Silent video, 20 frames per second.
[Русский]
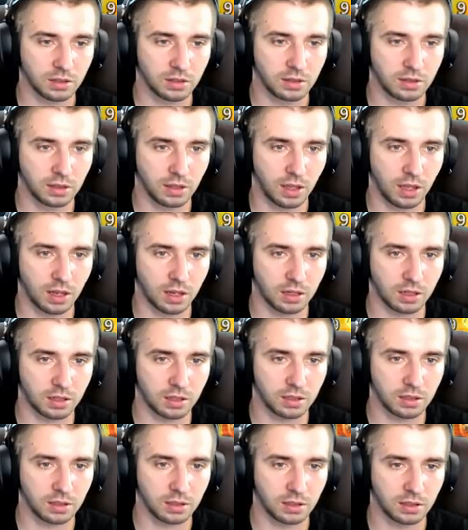Так.
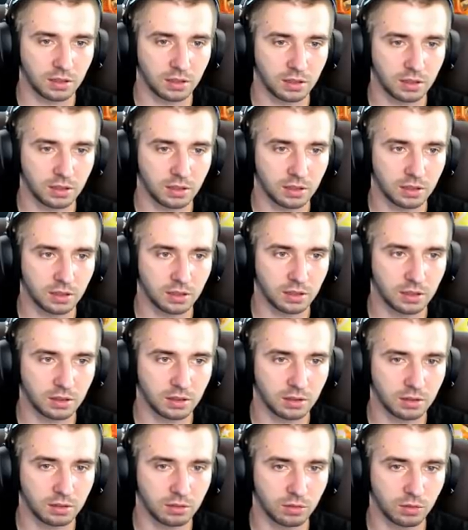
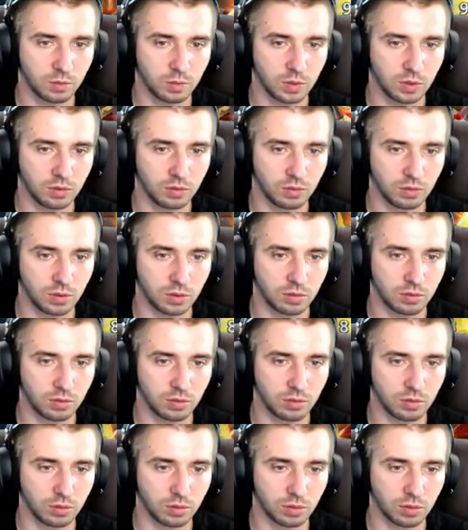Бигфута у
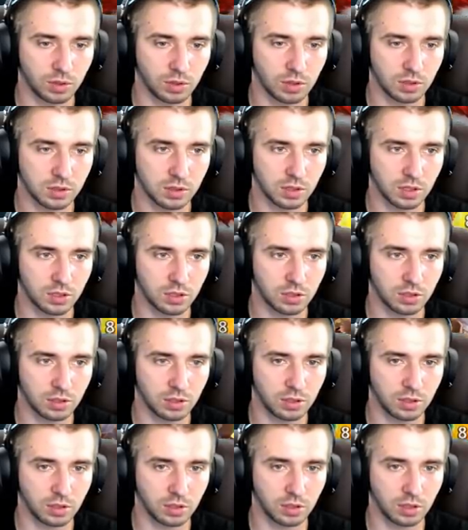него то однозначно
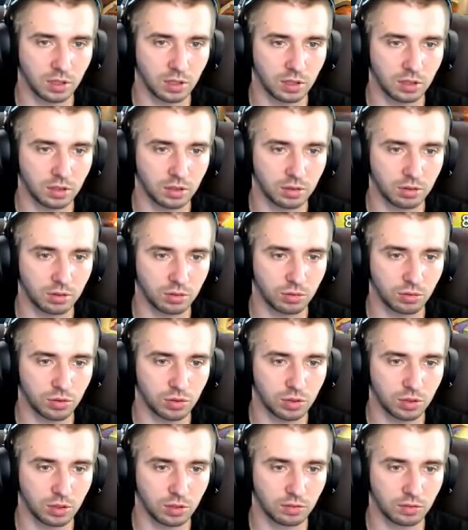нет. Я не,
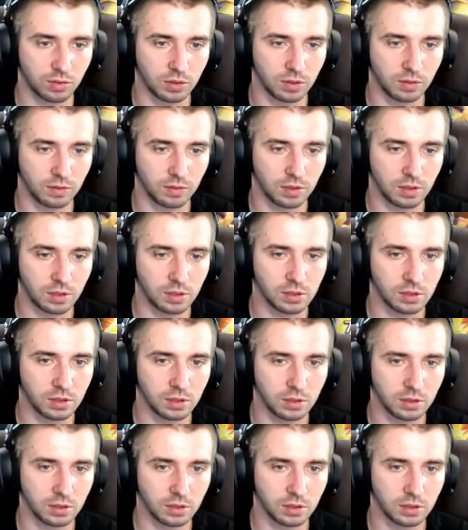точно его не видел.